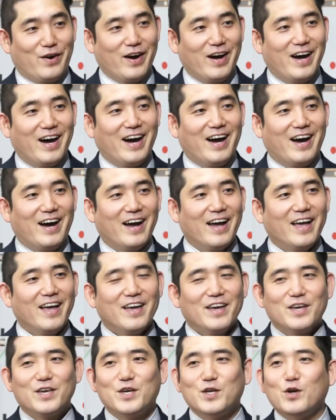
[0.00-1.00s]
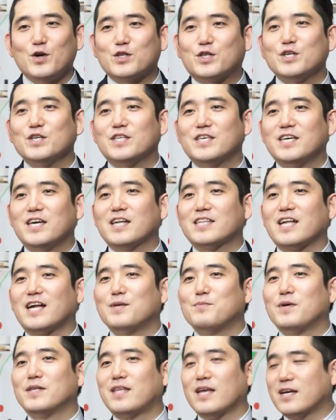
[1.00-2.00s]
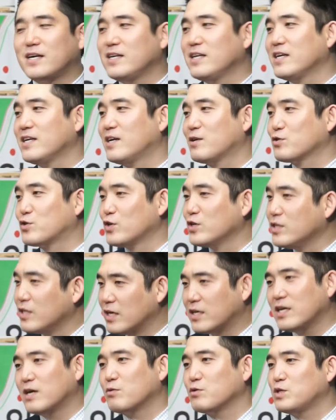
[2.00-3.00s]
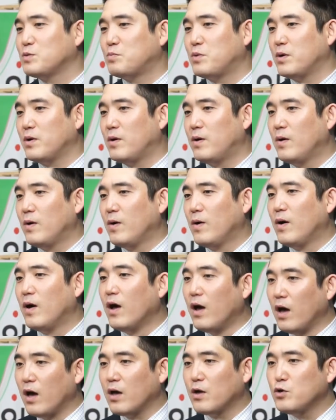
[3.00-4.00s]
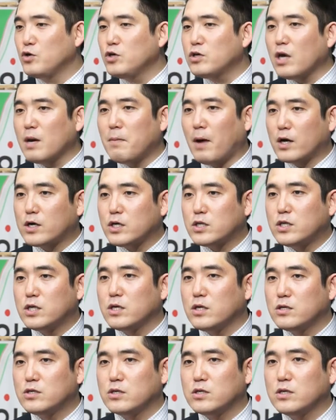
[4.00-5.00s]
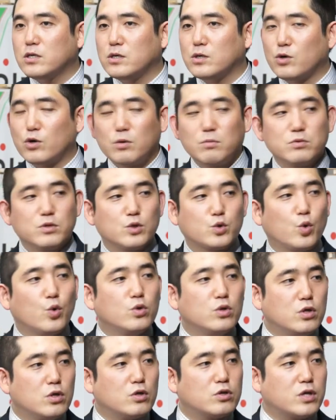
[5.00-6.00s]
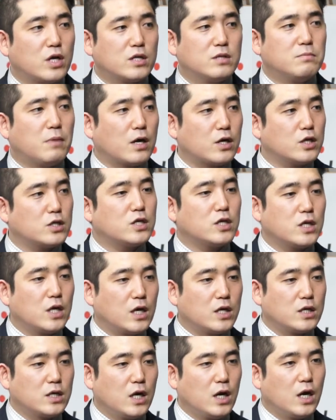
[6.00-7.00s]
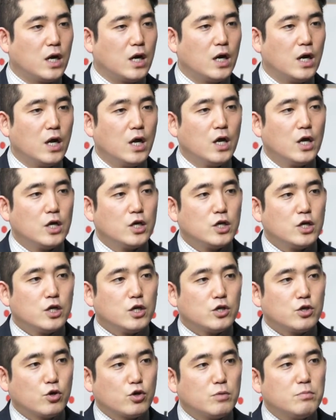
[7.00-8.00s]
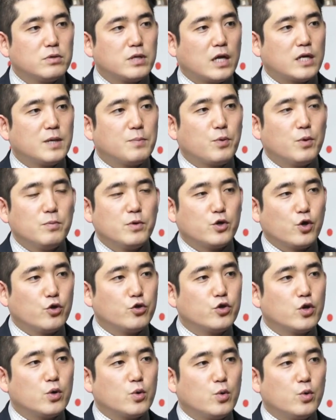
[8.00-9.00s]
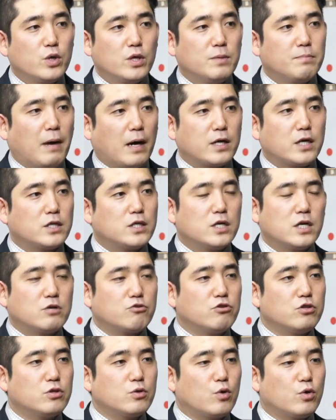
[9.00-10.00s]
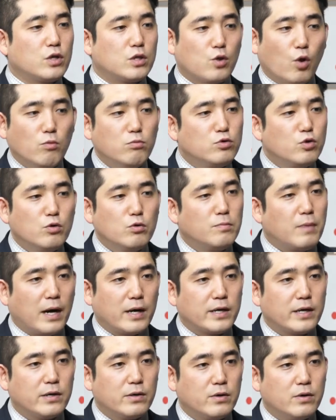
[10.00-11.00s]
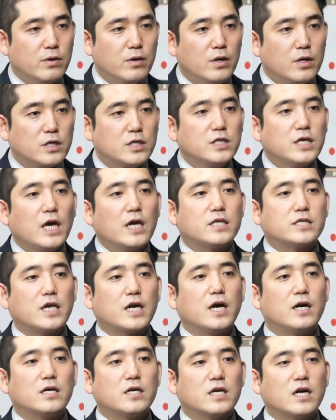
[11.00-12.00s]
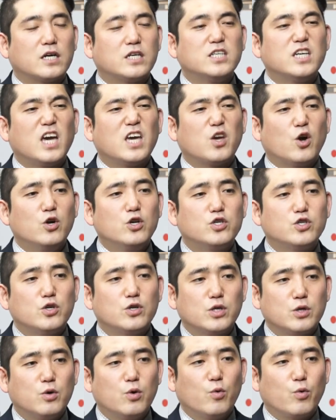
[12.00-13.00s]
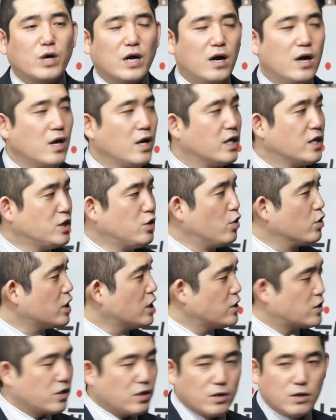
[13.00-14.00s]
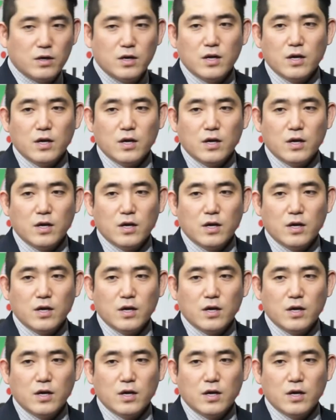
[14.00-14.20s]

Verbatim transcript: 예. 이렇듯 이게 삶의 테크닉이라고 저는 얘기하고 싶어요. 예. 이게 마케팅이지. 여러분들 돈 들여서 하는 마케팅이 아니라 여러분 안에 보면 연결고리, 마케팅할 수 있는 거리 너무너무 많아요. 그게 제가 그러니까 그게 열정이고 그러니까 이런 게 있어요.